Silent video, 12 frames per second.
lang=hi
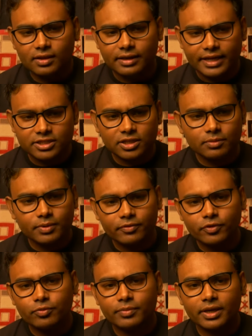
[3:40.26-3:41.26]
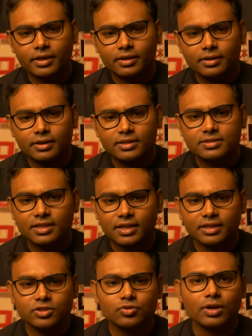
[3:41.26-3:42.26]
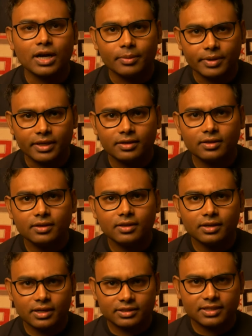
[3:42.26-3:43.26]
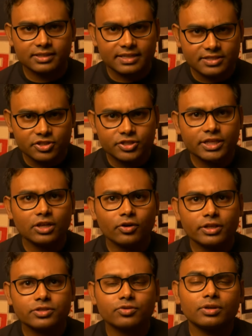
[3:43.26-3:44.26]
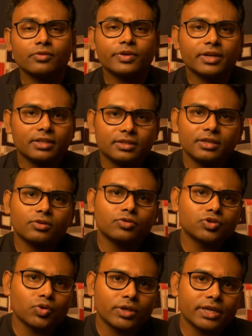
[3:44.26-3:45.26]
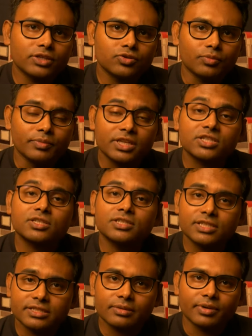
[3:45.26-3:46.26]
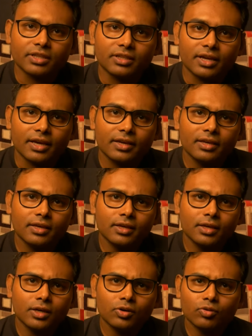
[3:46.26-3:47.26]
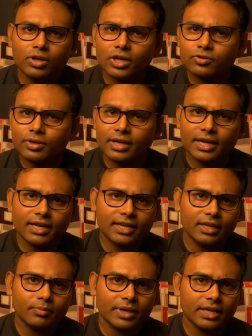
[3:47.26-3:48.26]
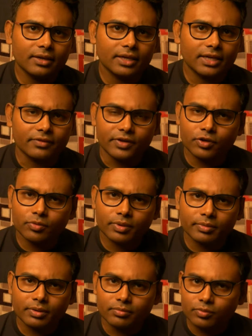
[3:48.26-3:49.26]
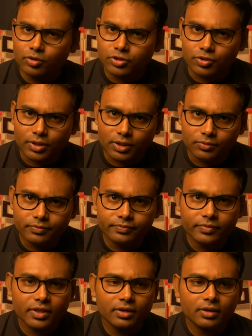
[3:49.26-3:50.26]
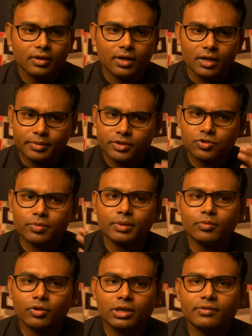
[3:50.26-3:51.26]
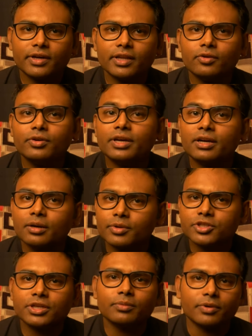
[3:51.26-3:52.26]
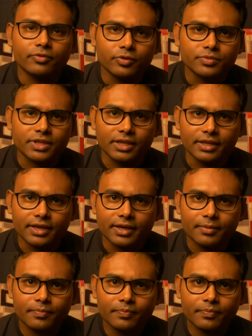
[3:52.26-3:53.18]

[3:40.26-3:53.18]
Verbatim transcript: नेचुरल परफ्यूम में इस तरह की जो काम है अर्थात एसेंशियल ऑयल्स को या फिर अत्तर को जोड़ के जो मिक्स्ड चीज़ें बनती है उनका तो एक गाइडलाइन पहले एक वीडियो पे मैं बोल चुका हूँ अभी जो मैं बोलने वाला हूँ ये कमर्शियल परफ्यूम्स के लिए है